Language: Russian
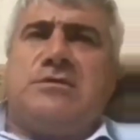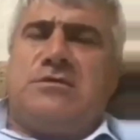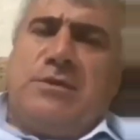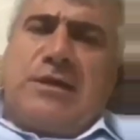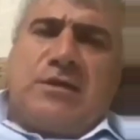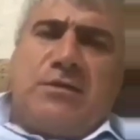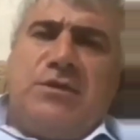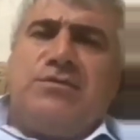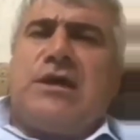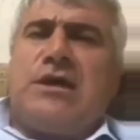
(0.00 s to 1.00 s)
Ребята,
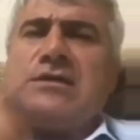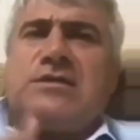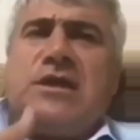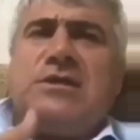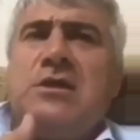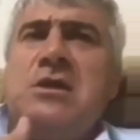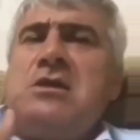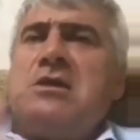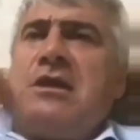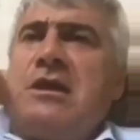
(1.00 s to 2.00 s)
мы в Дагестане,
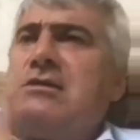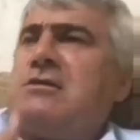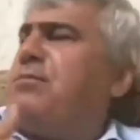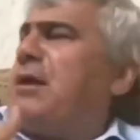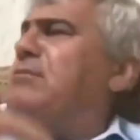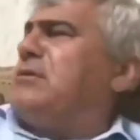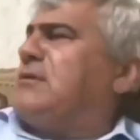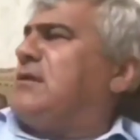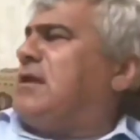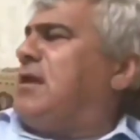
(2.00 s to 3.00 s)
я это прямо
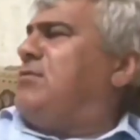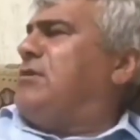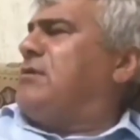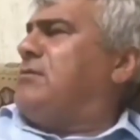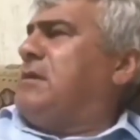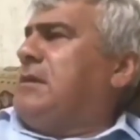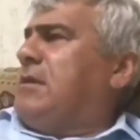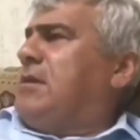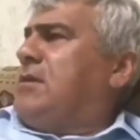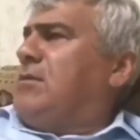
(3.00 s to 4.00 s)
сказал в этом,
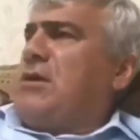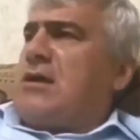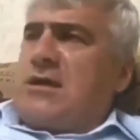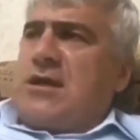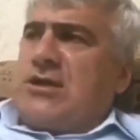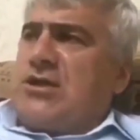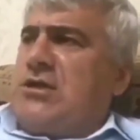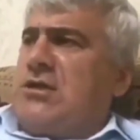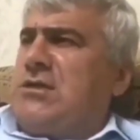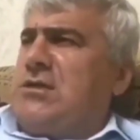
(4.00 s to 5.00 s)
мы когда
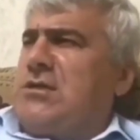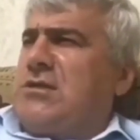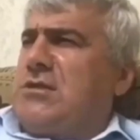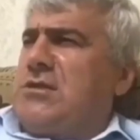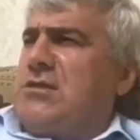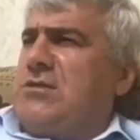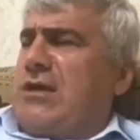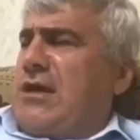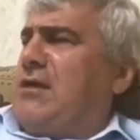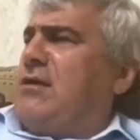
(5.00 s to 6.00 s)
зашли э, в
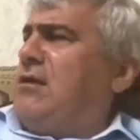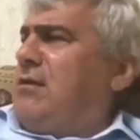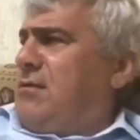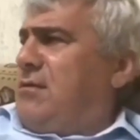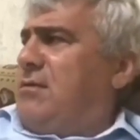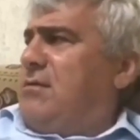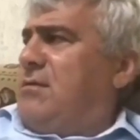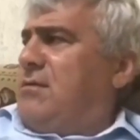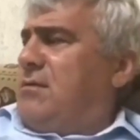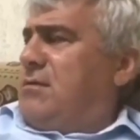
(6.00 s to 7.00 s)
райотдел,
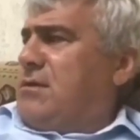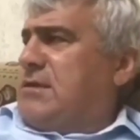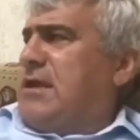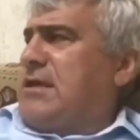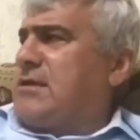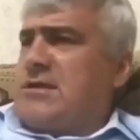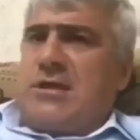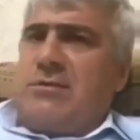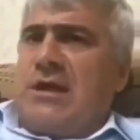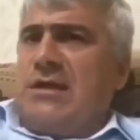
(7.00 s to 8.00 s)
Кизлярский,
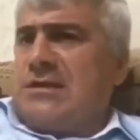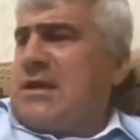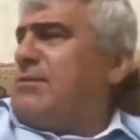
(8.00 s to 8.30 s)
собрались